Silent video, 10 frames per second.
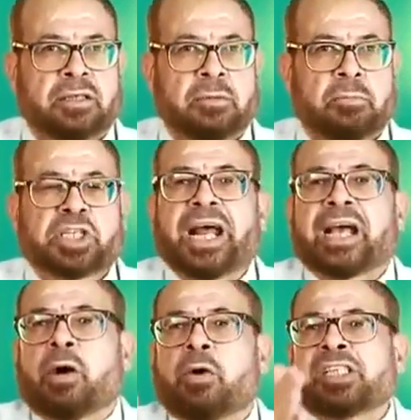مش انا
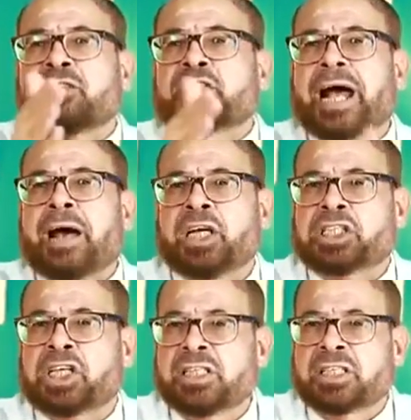اتجوزت في شقه من
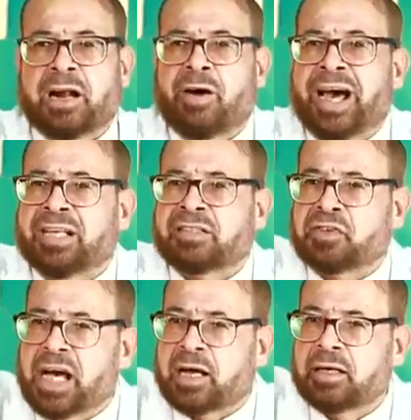20 سنه وقاعد
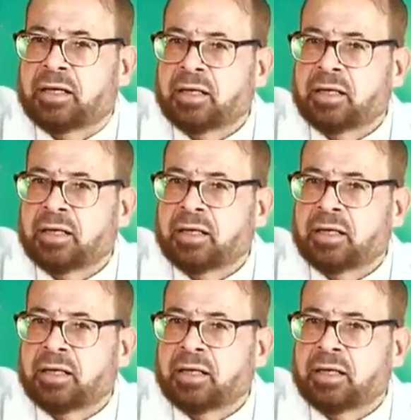فيها